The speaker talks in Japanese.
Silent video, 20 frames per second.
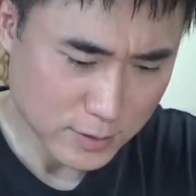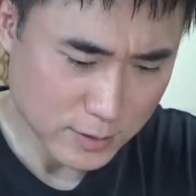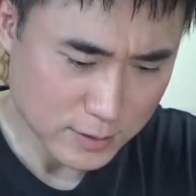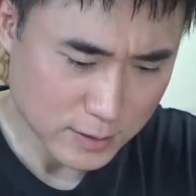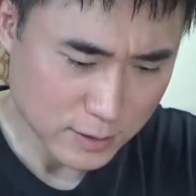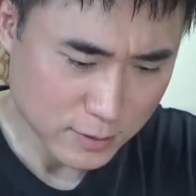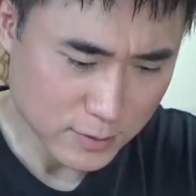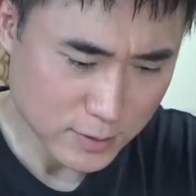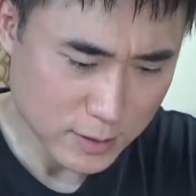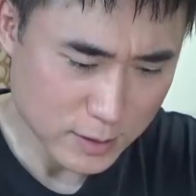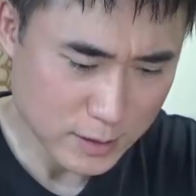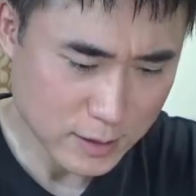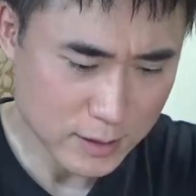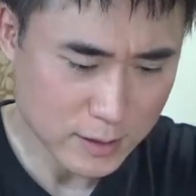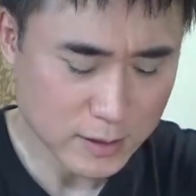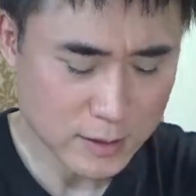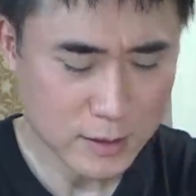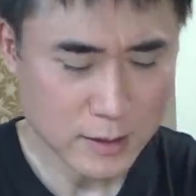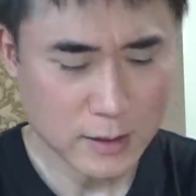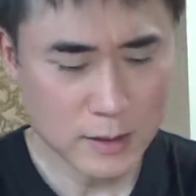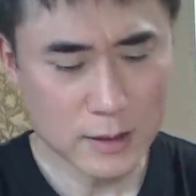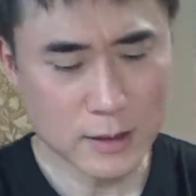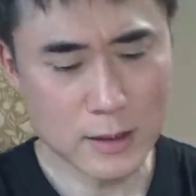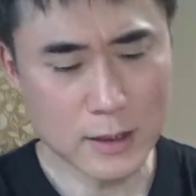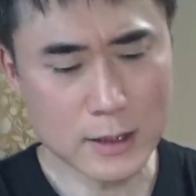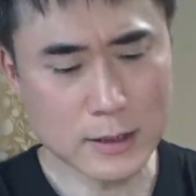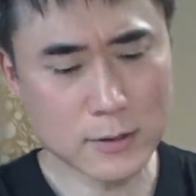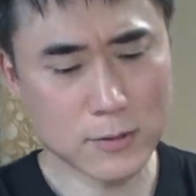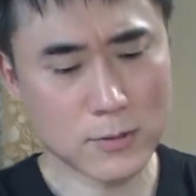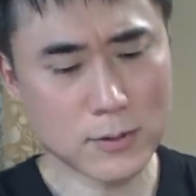なんかは
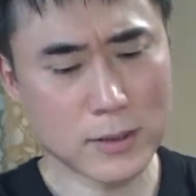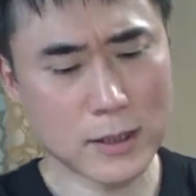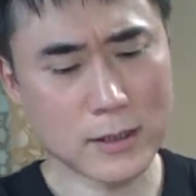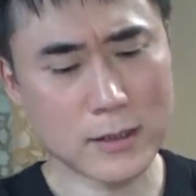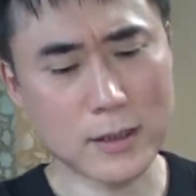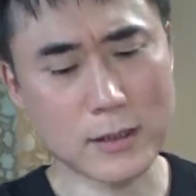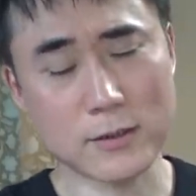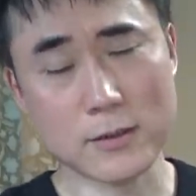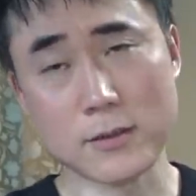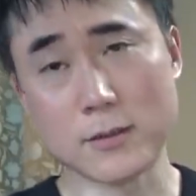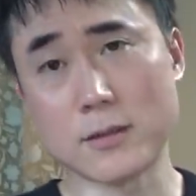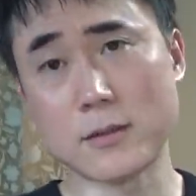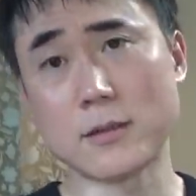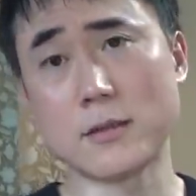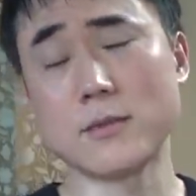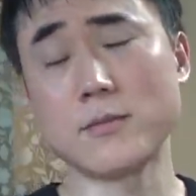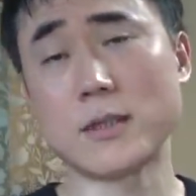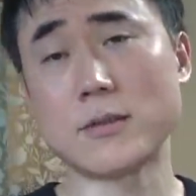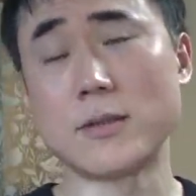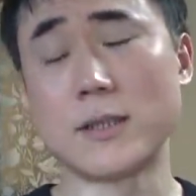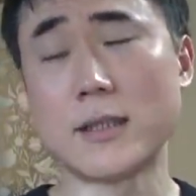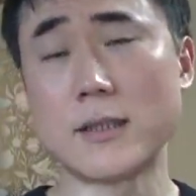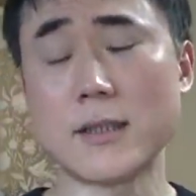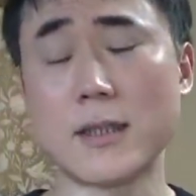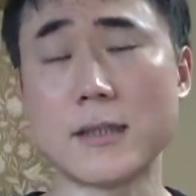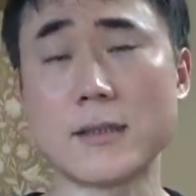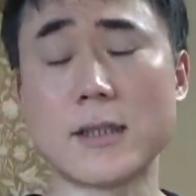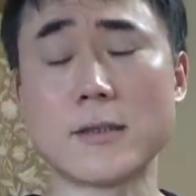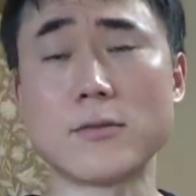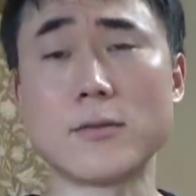麻生内閣うまくいかな
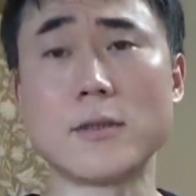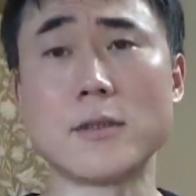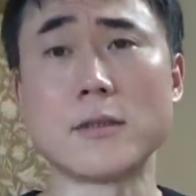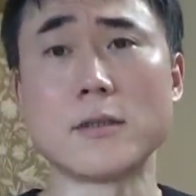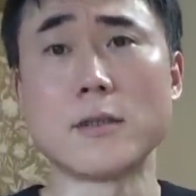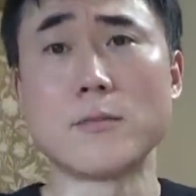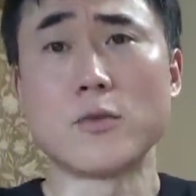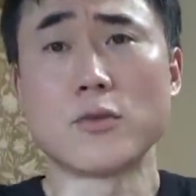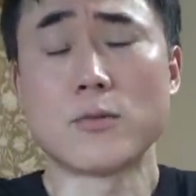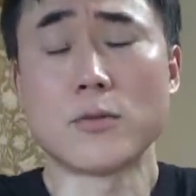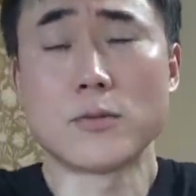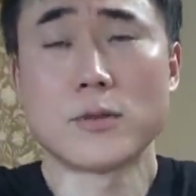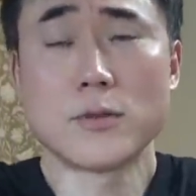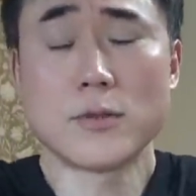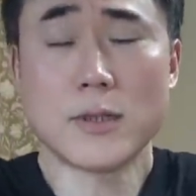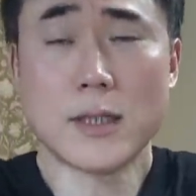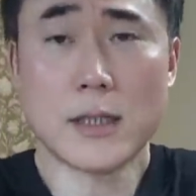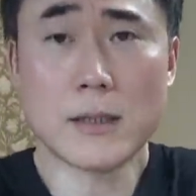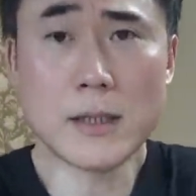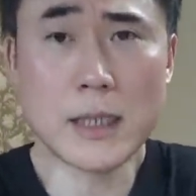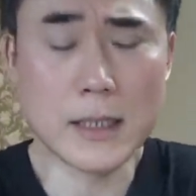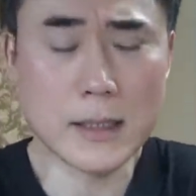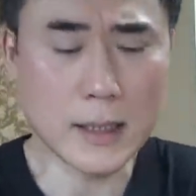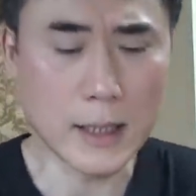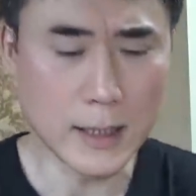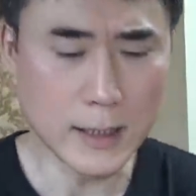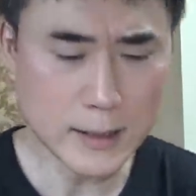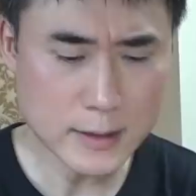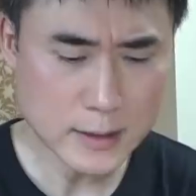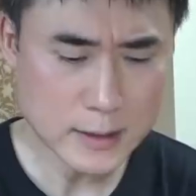かった時にですねもう途中からね
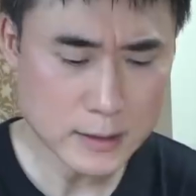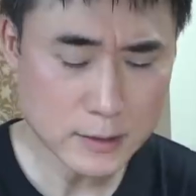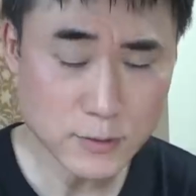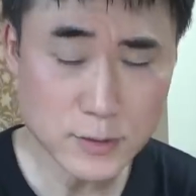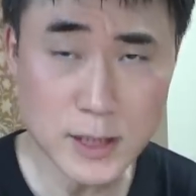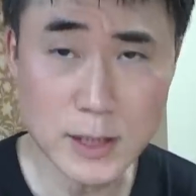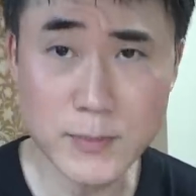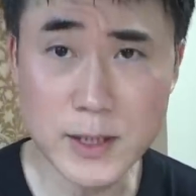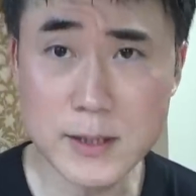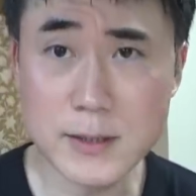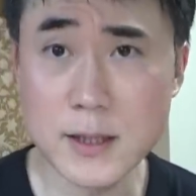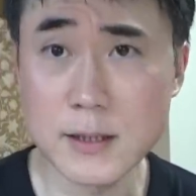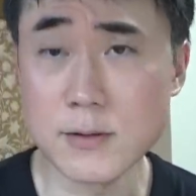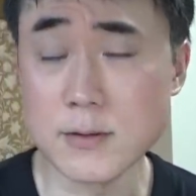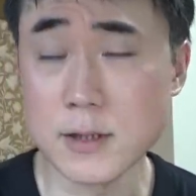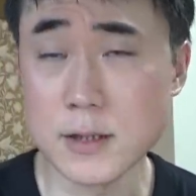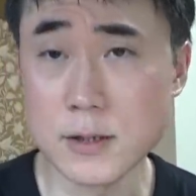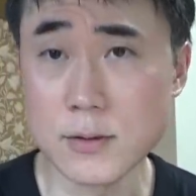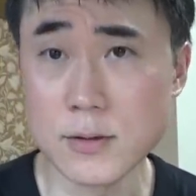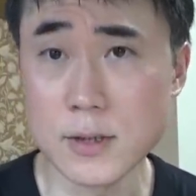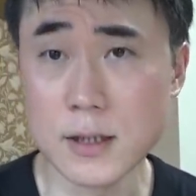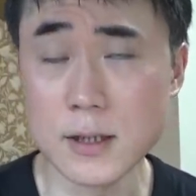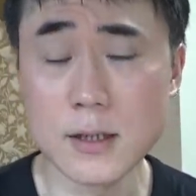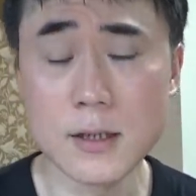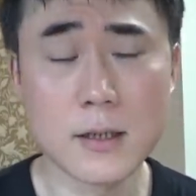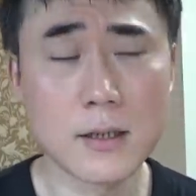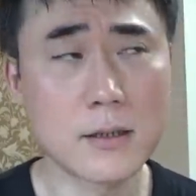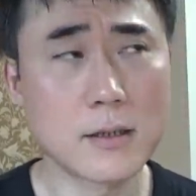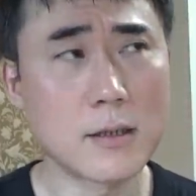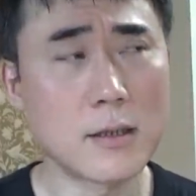退陣を迫ってるんですよね
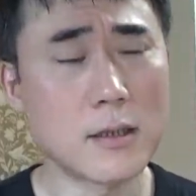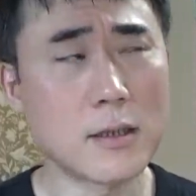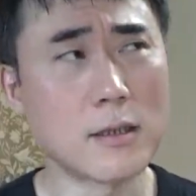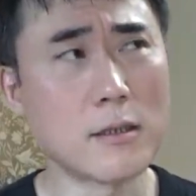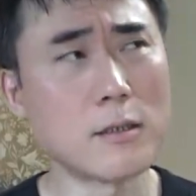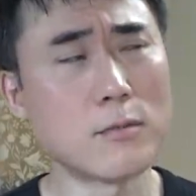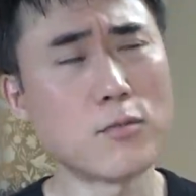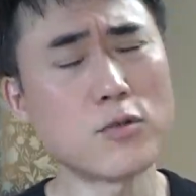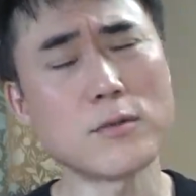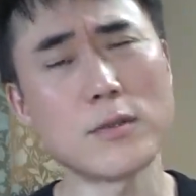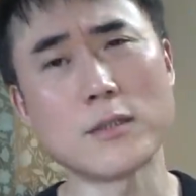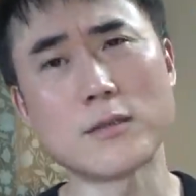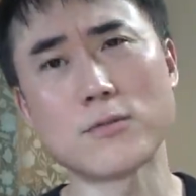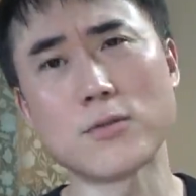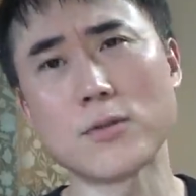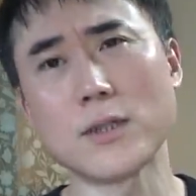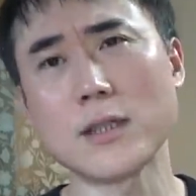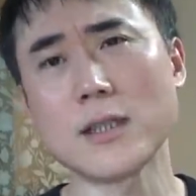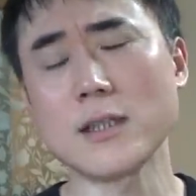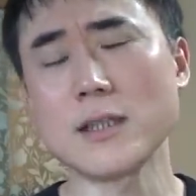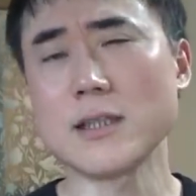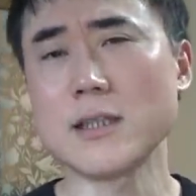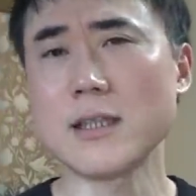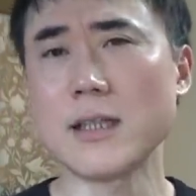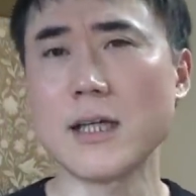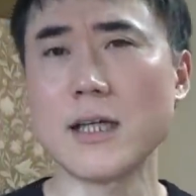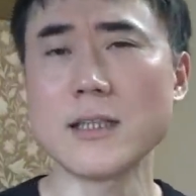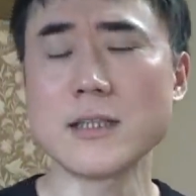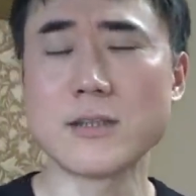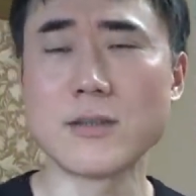で僕ねそれに
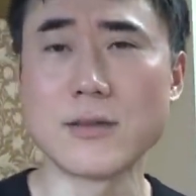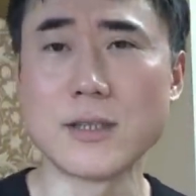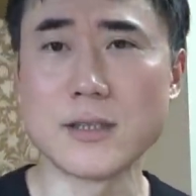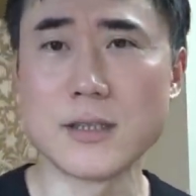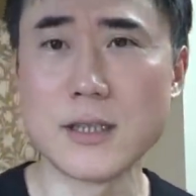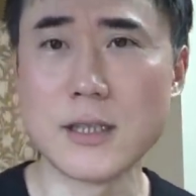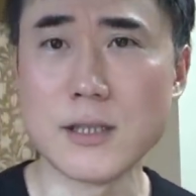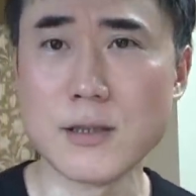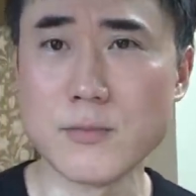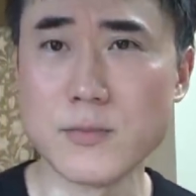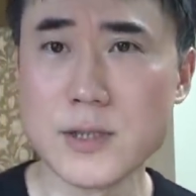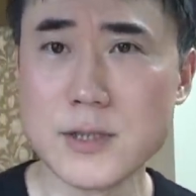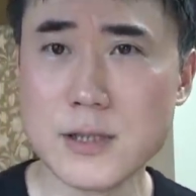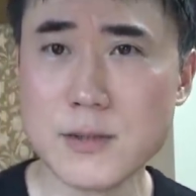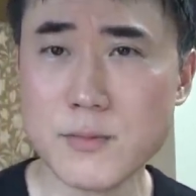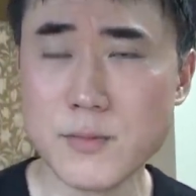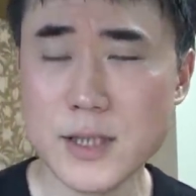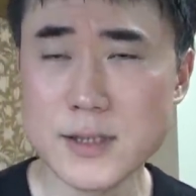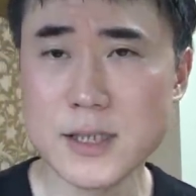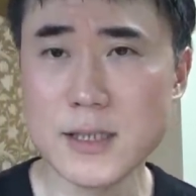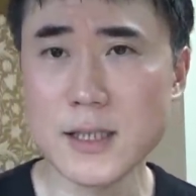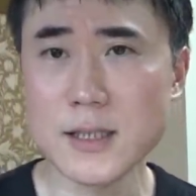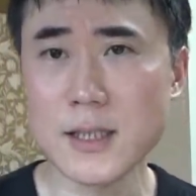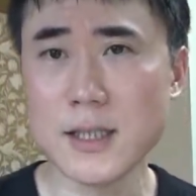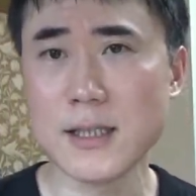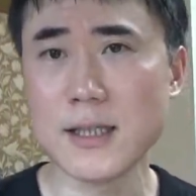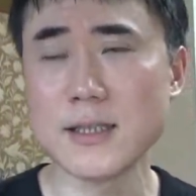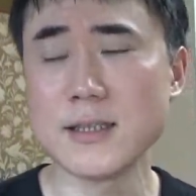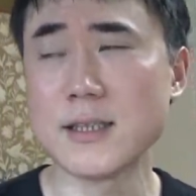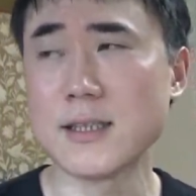関してはですね別に間違っ
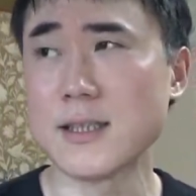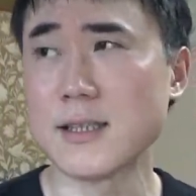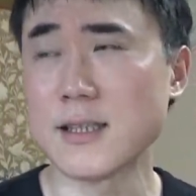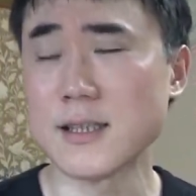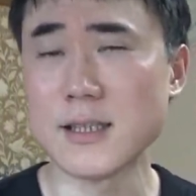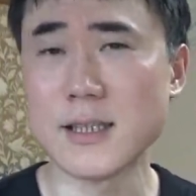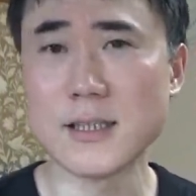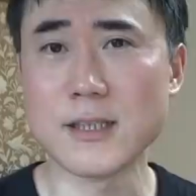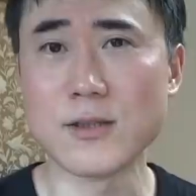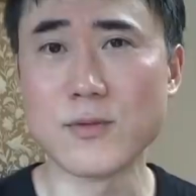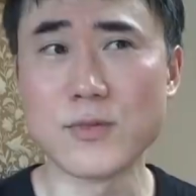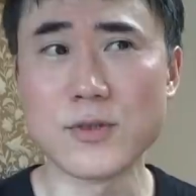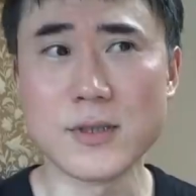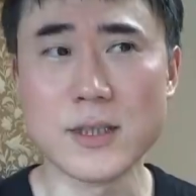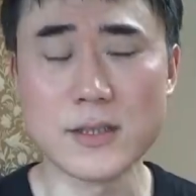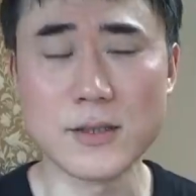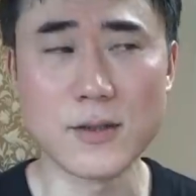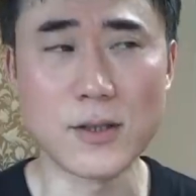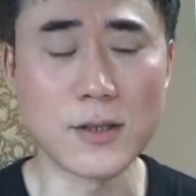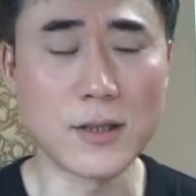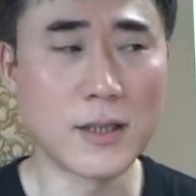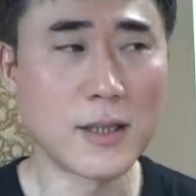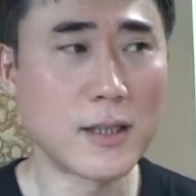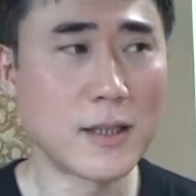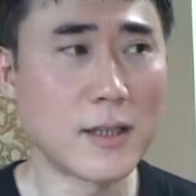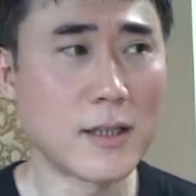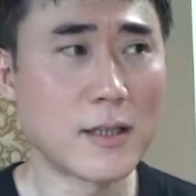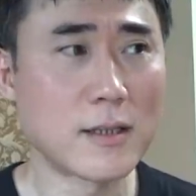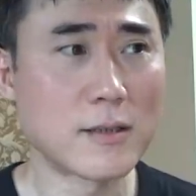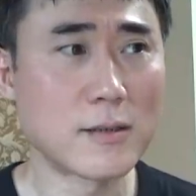てないんじゃないかなって思うんですよ
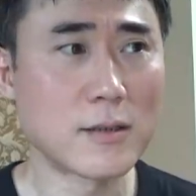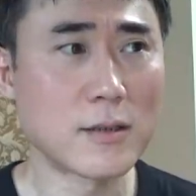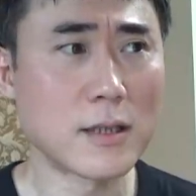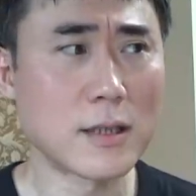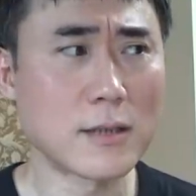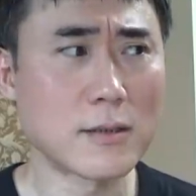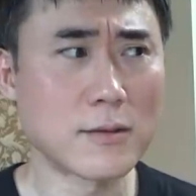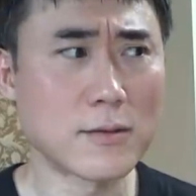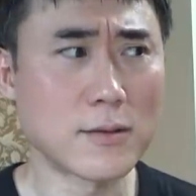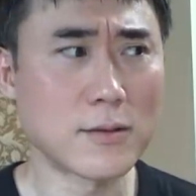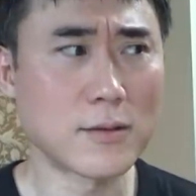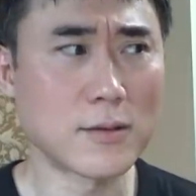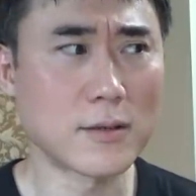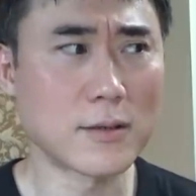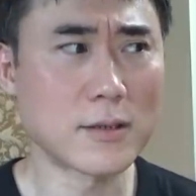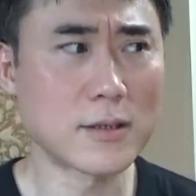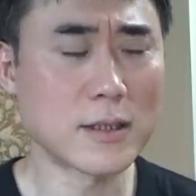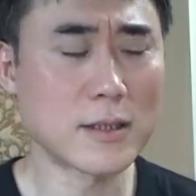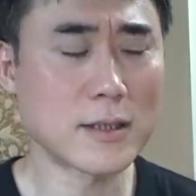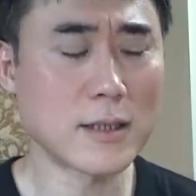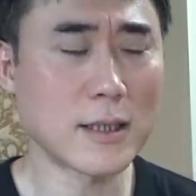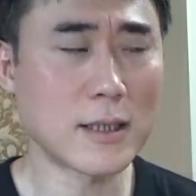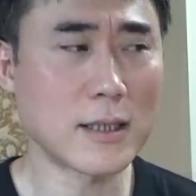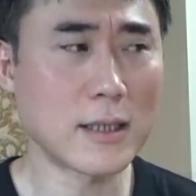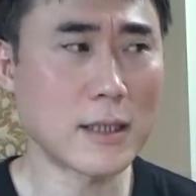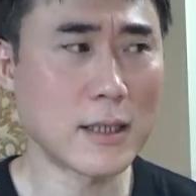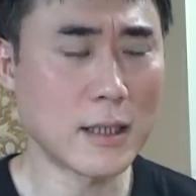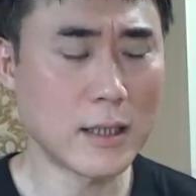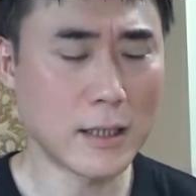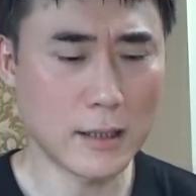あの実
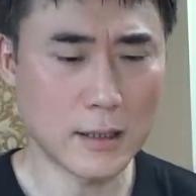際